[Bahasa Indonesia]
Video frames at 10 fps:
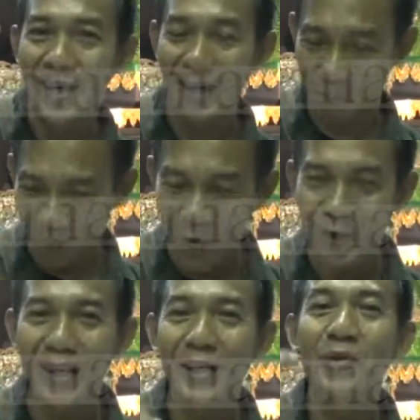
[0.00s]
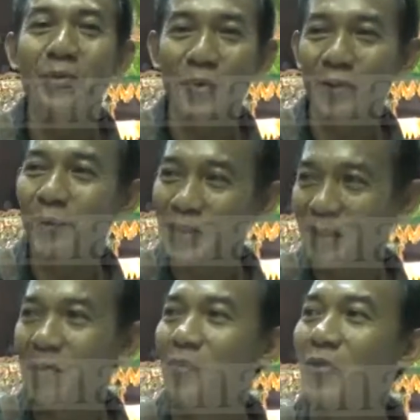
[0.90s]
eh pohonnya ini tumbuh untuk
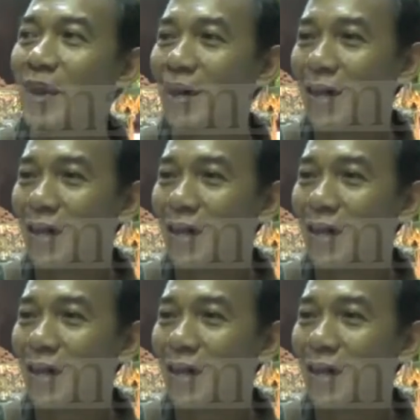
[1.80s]
bisa berbuah